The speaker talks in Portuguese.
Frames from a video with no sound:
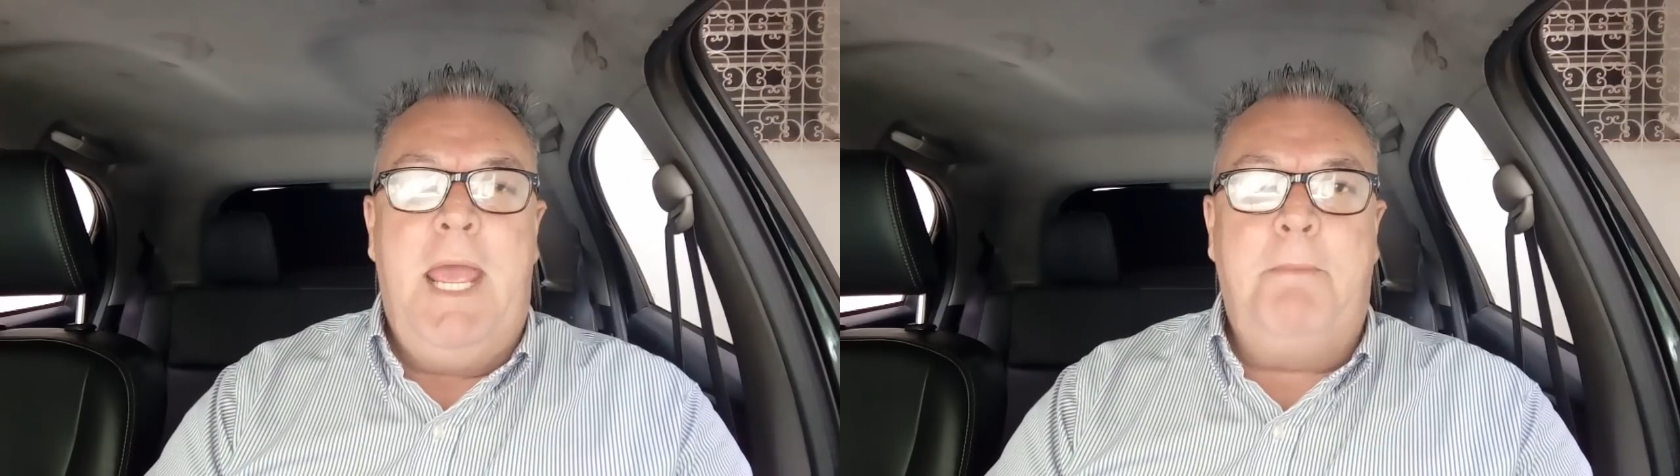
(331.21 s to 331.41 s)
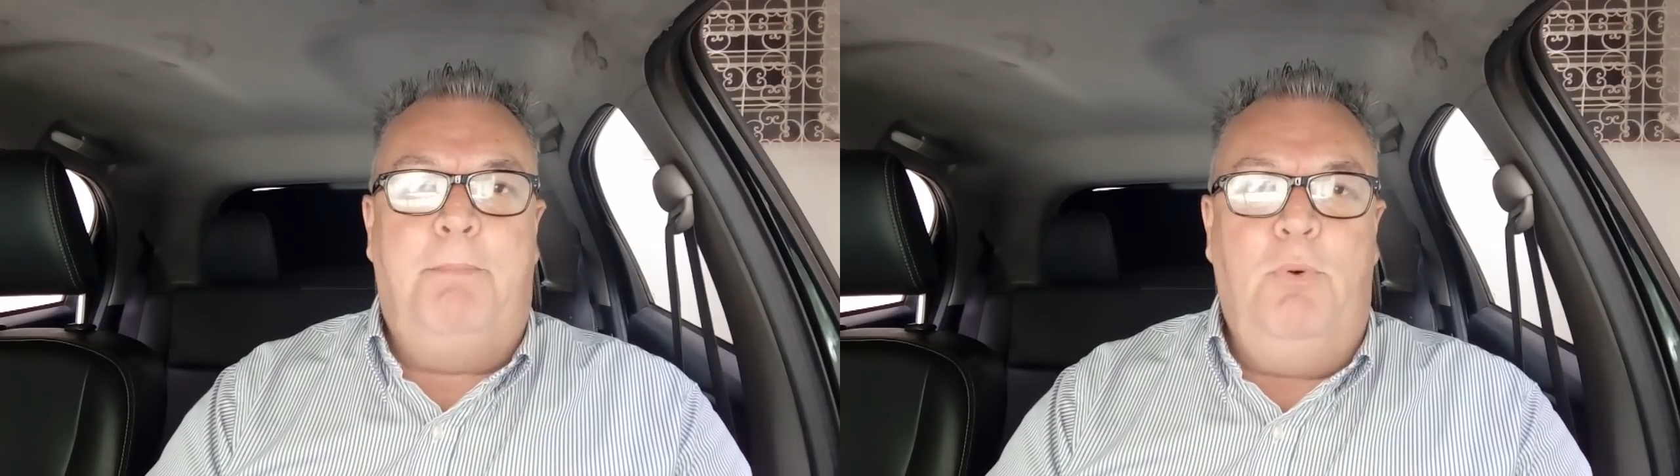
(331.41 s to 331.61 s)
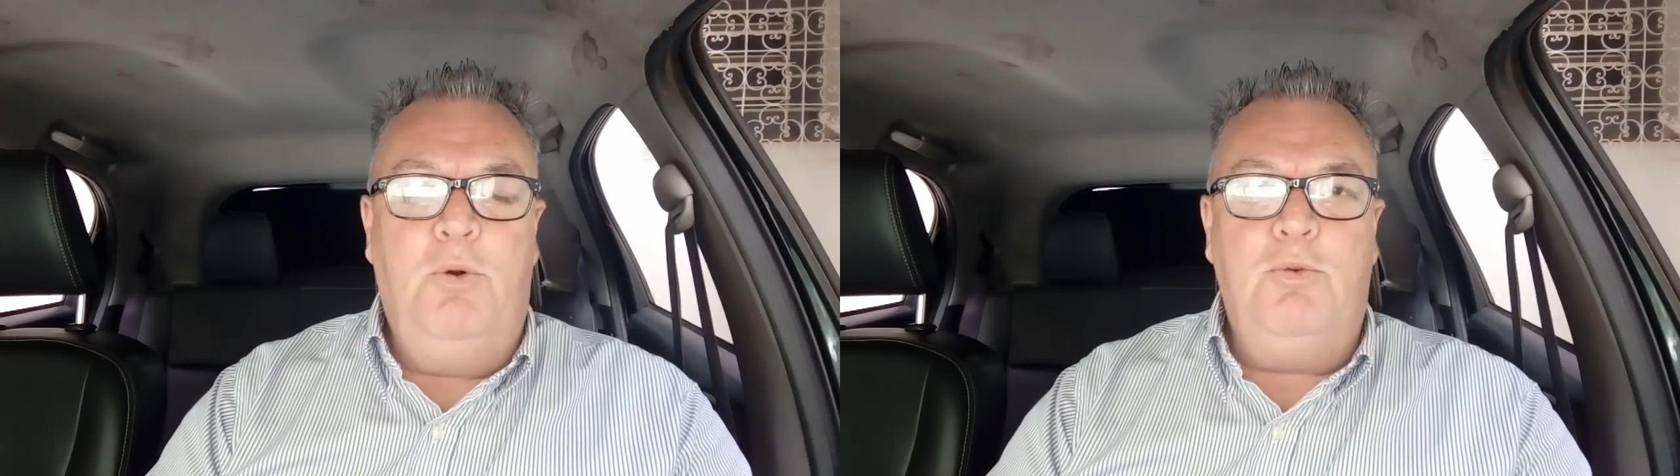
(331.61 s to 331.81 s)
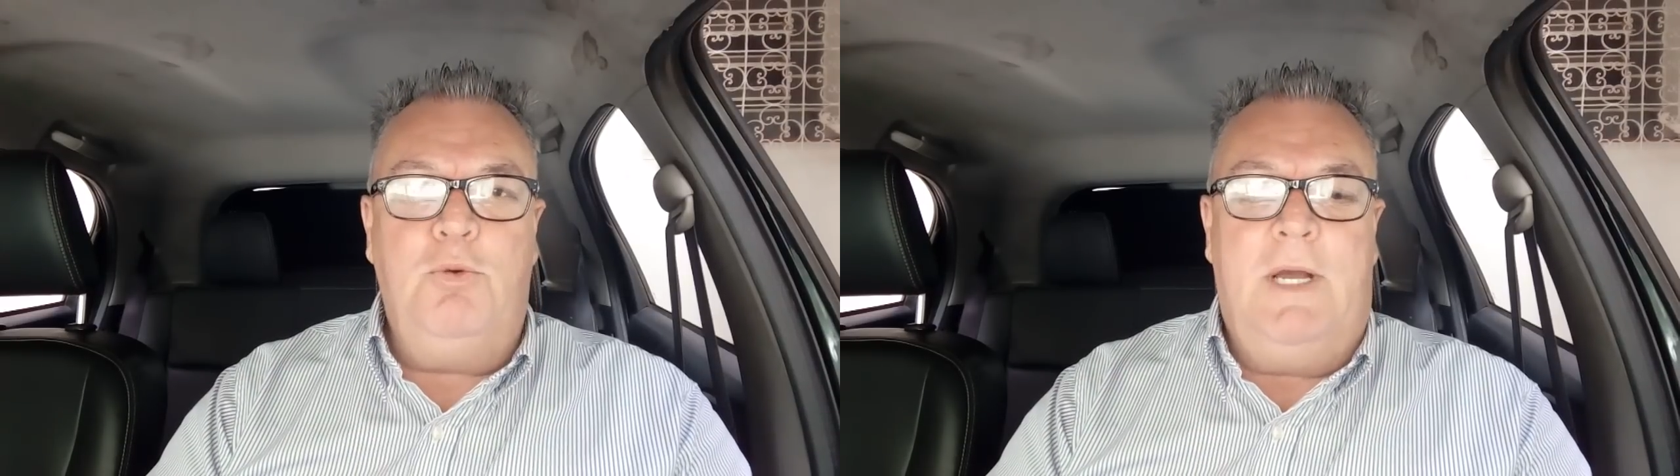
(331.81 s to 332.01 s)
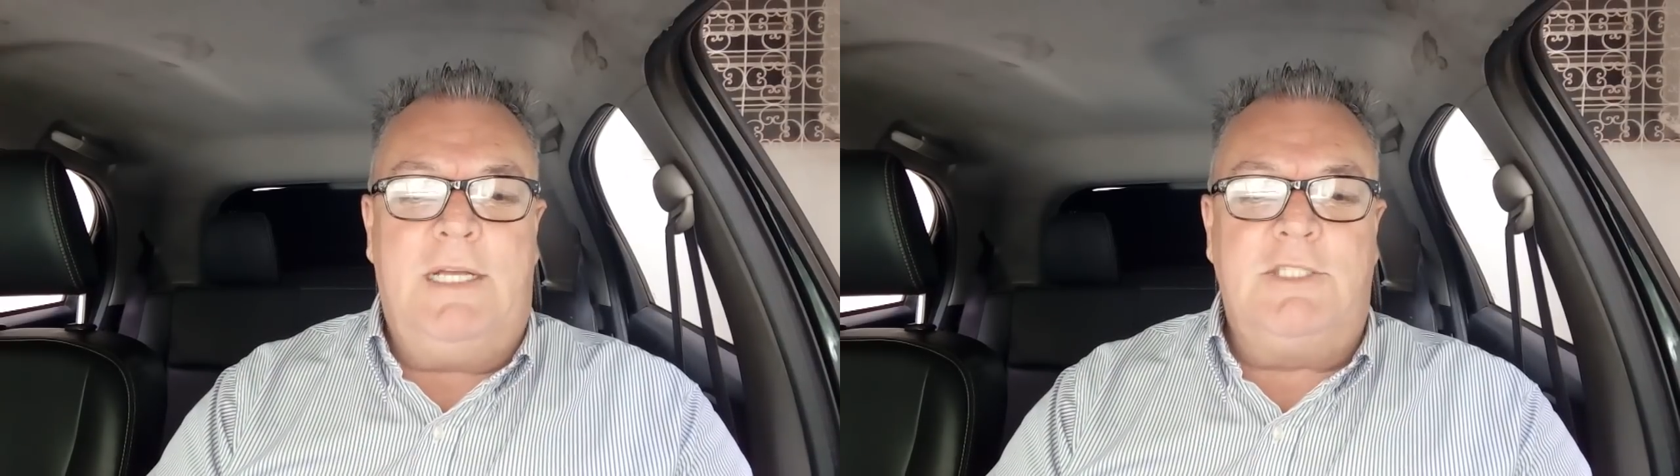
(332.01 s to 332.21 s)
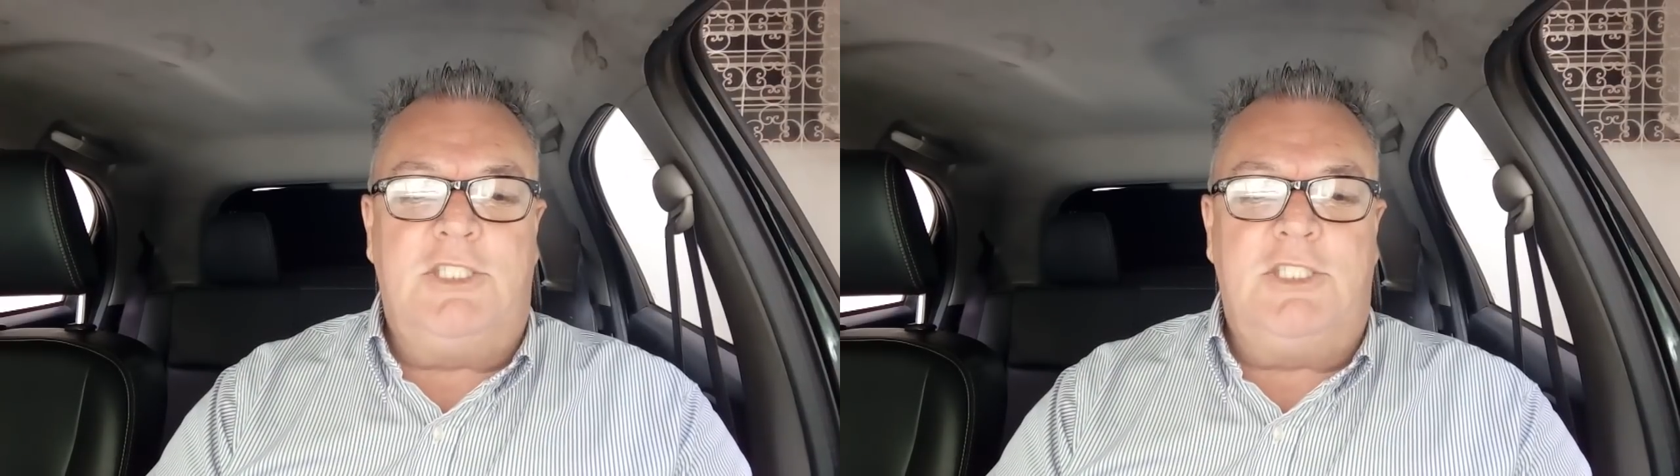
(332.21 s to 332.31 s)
É puro ah,